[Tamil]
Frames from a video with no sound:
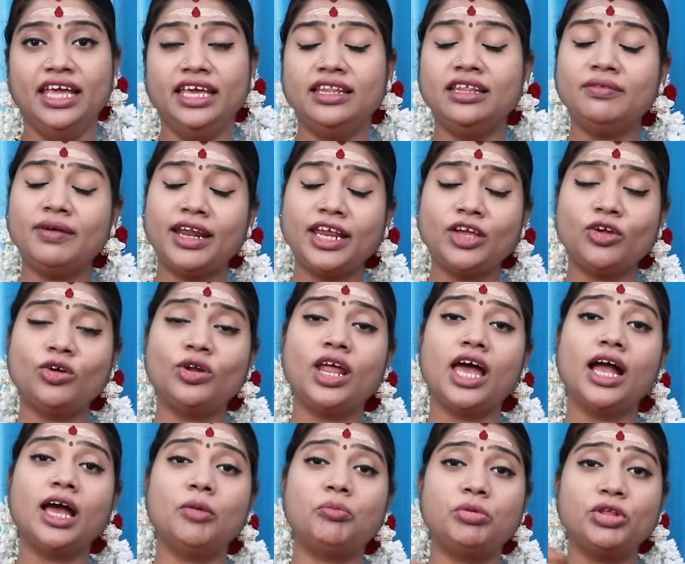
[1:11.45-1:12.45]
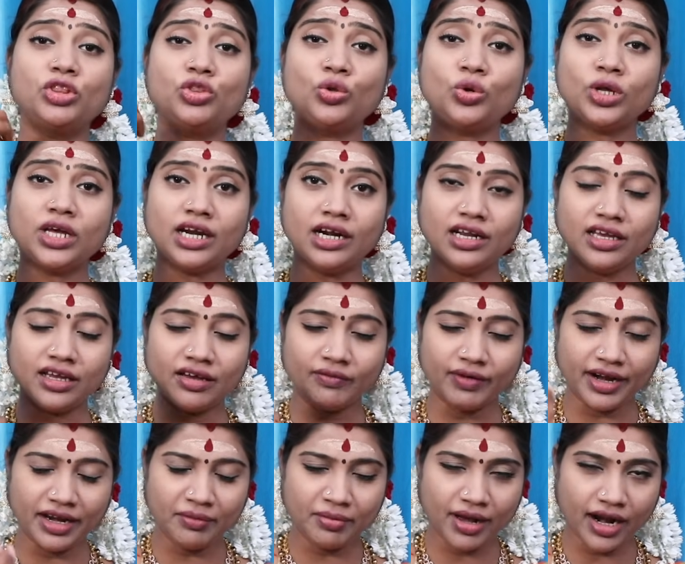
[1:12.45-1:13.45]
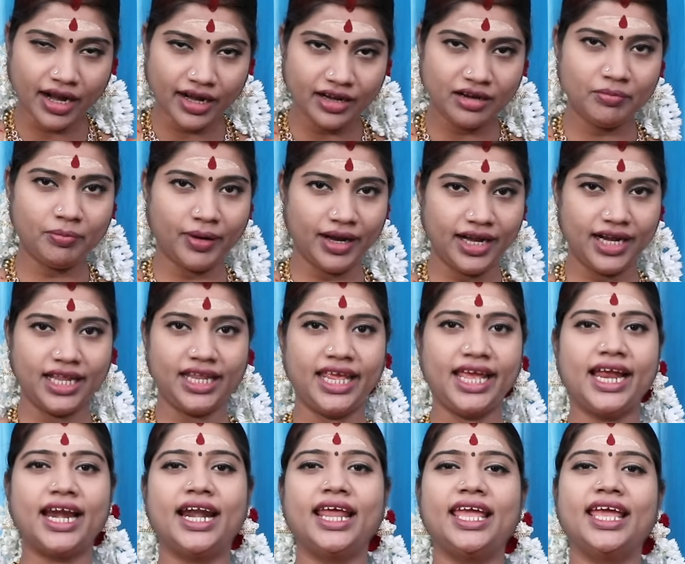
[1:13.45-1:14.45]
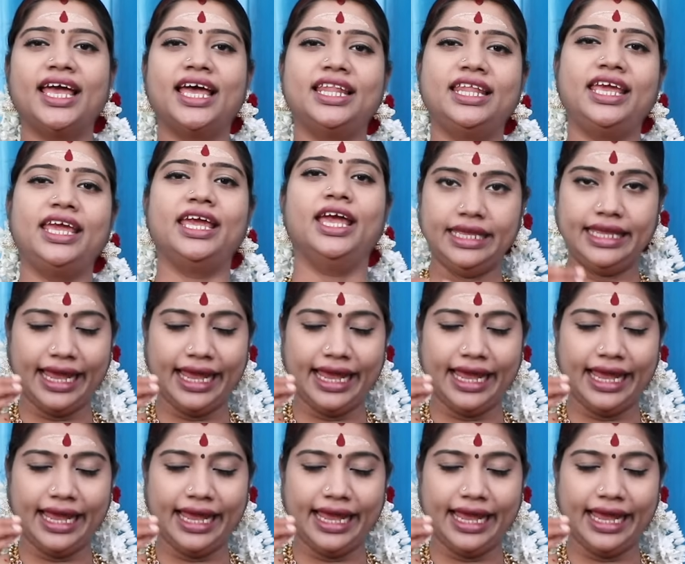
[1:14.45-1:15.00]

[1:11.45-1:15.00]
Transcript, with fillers: இது வரைக்கும் நாங்கள் பித்ருக்களுக்கு வழிபாடுன்னு பண்ணதே கிடையாதே